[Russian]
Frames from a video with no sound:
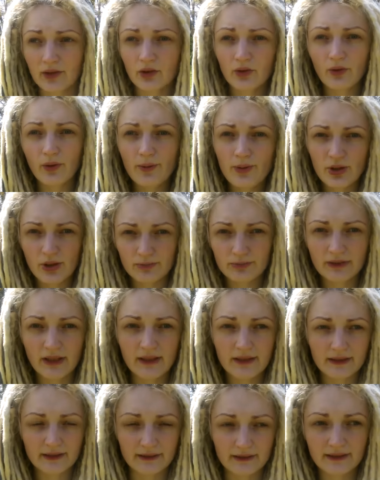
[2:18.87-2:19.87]
Ну, в общем,
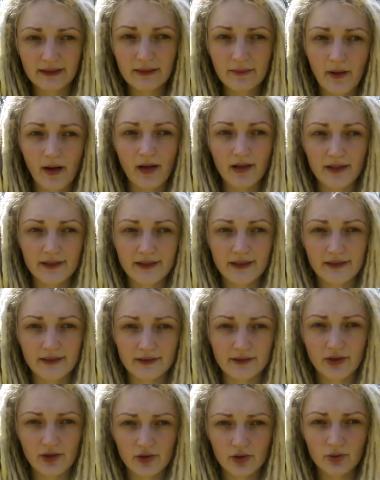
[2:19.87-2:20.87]
так немало
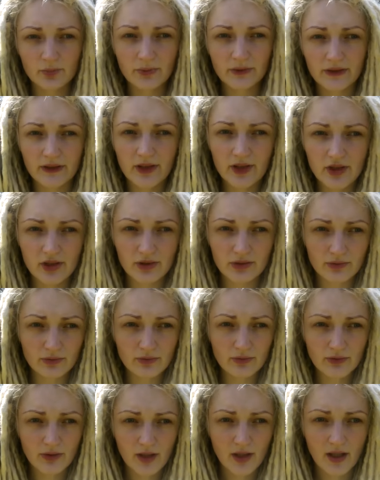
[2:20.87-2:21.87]
денег должно быть на
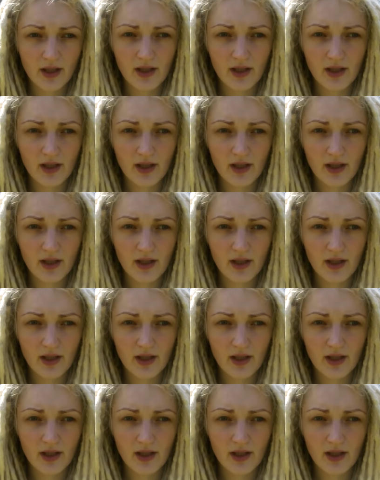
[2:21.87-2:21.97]
счету.